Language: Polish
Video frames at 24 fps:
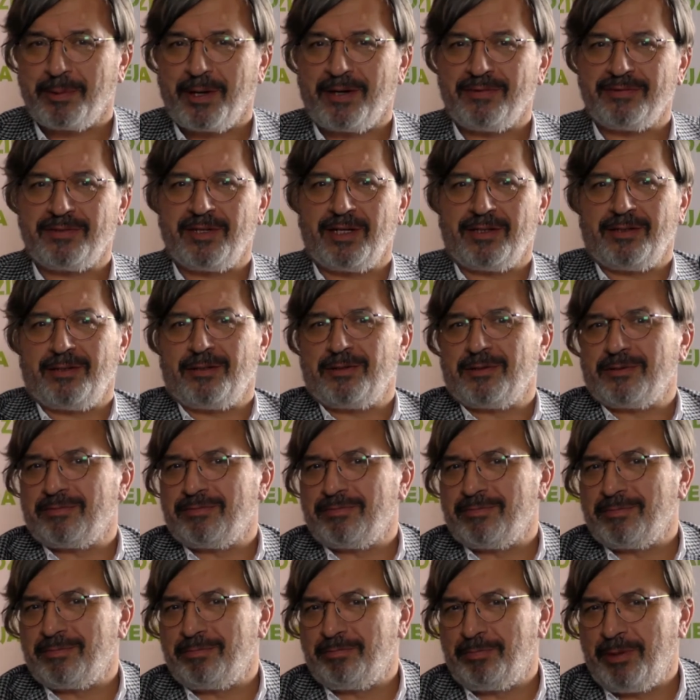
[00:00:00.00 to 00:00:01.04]
prawda, no,
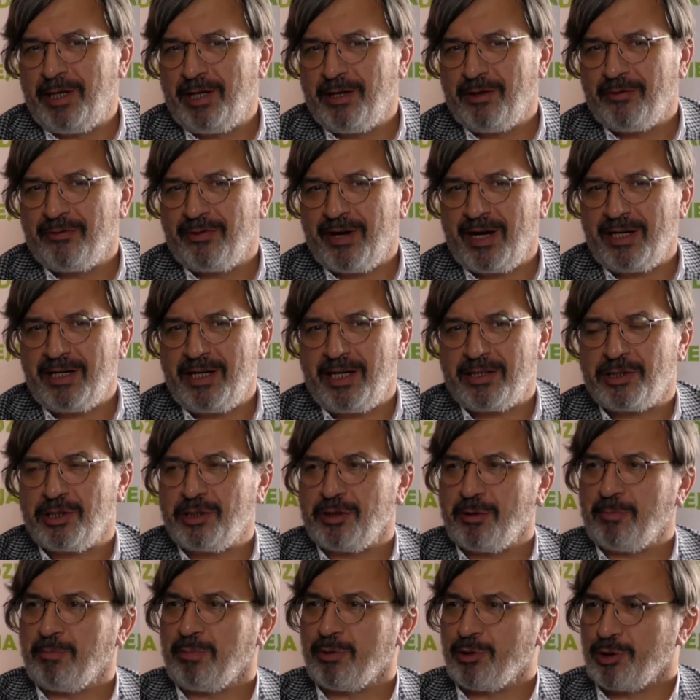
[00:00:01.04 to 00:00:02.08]
pilnowanie czy
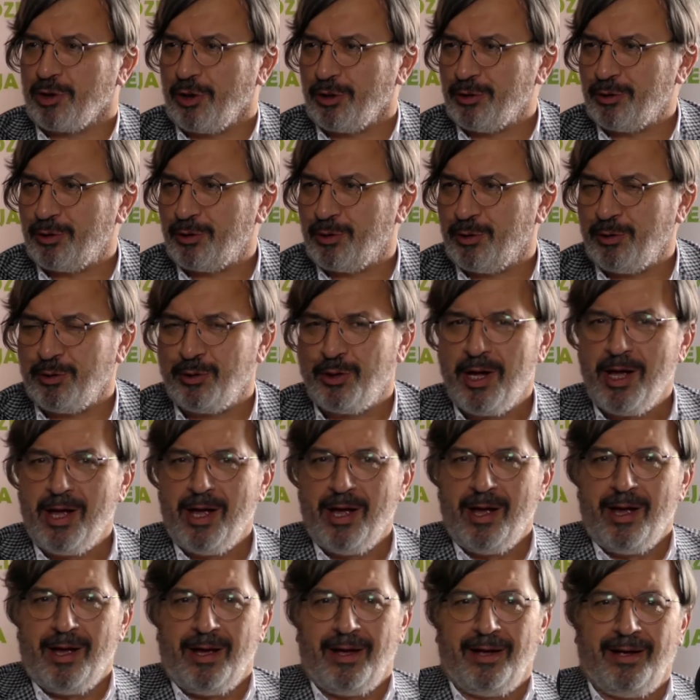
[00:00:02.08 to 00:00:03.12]
to porządku
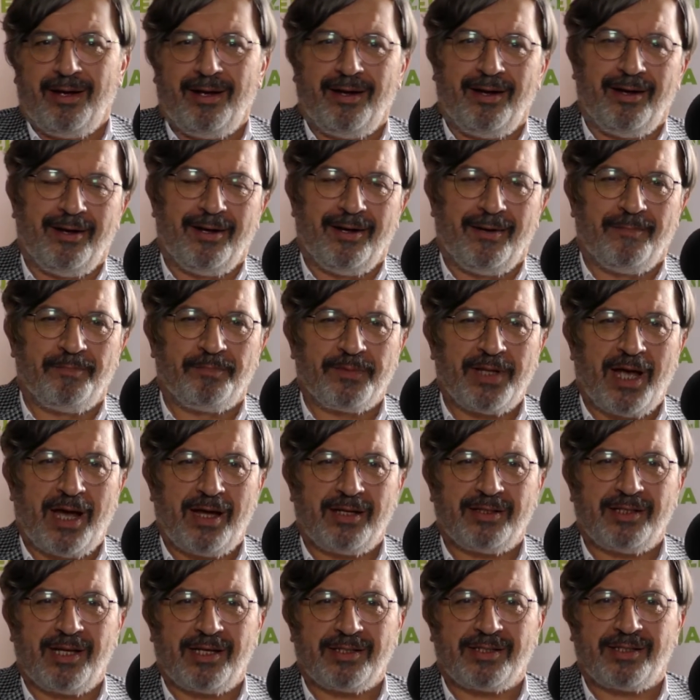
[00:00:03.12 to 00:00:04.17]
yy, na,
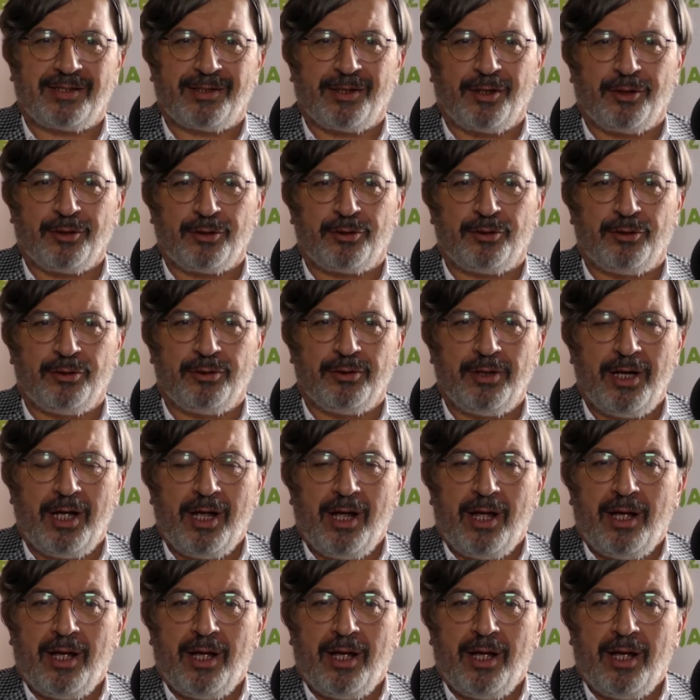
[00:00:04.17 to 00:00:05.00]
na stoku,